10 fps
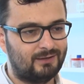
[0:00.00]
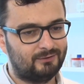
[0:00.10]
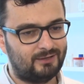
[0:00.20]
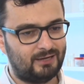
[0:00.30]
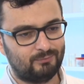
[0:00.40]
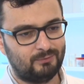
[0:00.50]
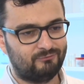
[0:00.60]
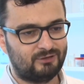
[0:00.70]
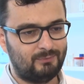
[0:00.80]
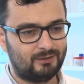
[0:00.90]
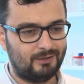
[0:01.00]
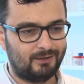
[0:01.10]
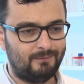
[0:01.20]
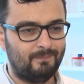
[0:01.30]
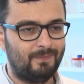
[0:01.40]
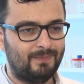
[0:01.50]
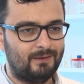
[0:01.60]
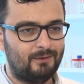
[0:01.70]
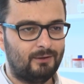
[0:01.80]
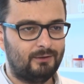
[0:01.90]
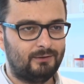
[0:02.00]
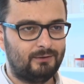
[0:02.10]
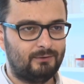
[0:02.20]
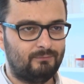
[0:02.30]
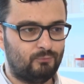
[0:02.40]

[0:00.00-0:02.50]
Hatta yaptığımız kemikleri e,